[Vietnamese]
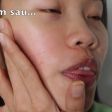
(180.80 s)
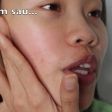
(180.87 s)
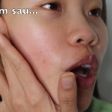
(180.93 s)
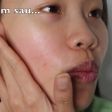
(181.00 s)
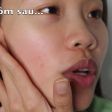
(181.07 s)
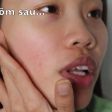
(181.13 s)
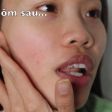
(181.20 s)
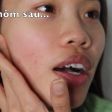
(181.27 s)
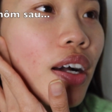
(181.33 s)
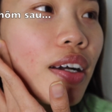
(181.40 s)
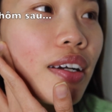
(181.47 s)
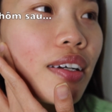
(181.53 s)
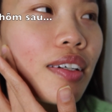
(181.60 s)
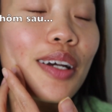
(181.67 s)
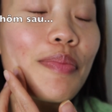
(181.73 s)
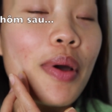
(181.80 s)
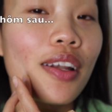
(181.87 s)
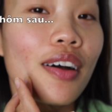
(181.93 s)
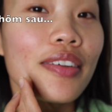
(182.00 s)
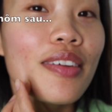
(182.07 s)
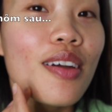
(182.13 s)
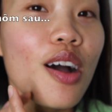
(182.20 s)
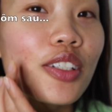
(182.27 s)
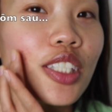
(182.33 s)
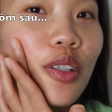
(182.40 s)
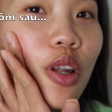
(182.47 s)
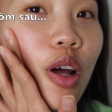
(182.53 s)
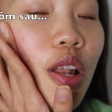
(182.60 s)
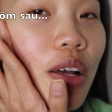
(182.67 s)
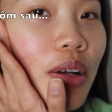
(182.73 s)
giống như là các bạn ở dơ sau
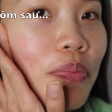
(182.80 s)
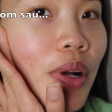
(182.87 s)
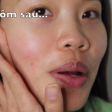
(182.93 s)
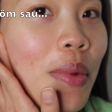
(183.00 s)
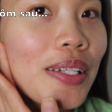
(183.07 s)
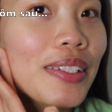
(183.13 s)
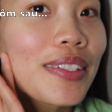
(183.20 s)
đó là các bạn